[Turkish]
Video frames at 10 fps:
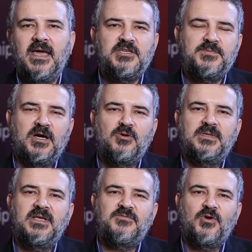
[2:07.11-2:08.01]
HP
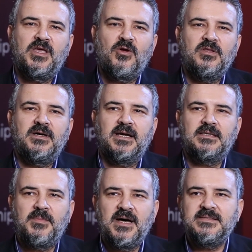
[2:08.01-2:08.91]
Aruba Networking
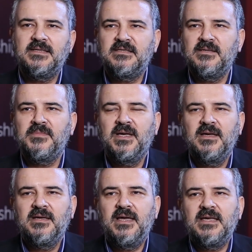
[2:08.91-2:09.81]
olarak da bahsettiğim
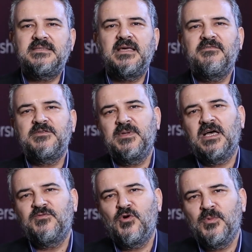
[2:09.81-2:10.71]
as servis
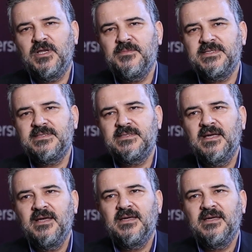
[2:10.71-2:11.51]
platformuyla biz